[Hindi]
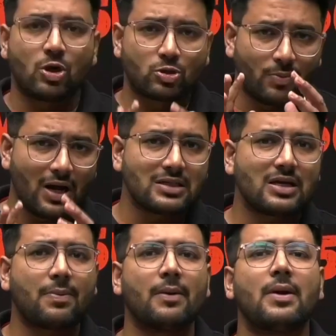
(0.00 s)
और जो मैं आज
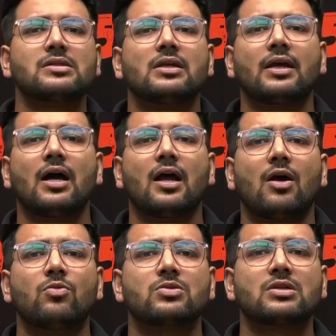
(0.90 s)
आपके पास लेके आ रहा
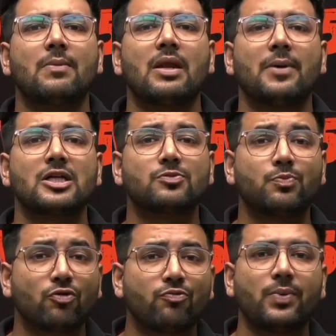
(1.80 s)
हूं उसका मेरे पास
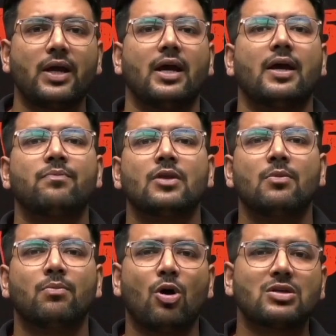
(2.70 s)
प्रूफ भी है
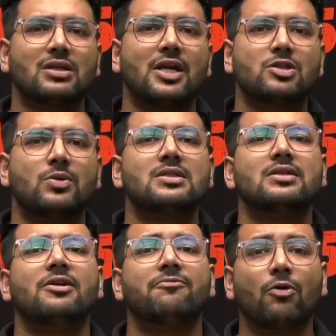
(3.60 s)
बहुत सारे स्टूडेंट्स
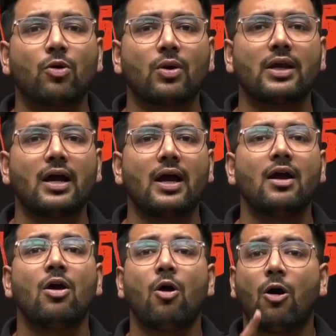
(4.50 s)
ने ये फॉलो किया है
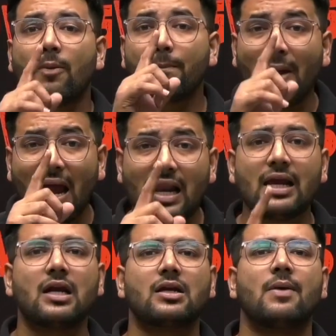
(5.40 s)
और पहले
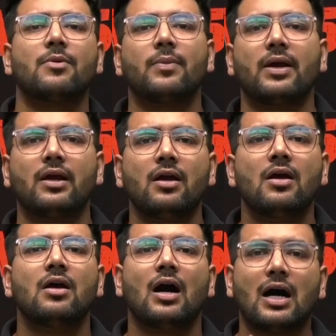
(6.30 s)
ही अटेम्प्ट में
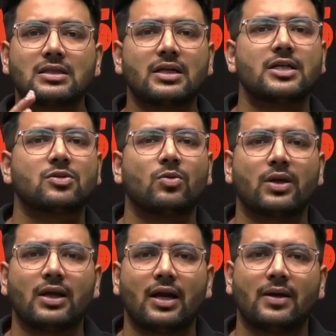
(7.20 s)
अच्छा स्कोर
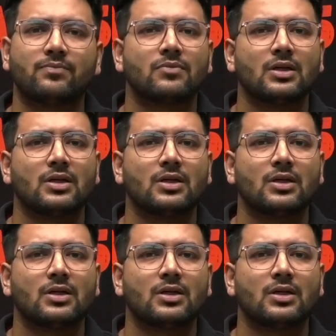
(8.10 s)
किया है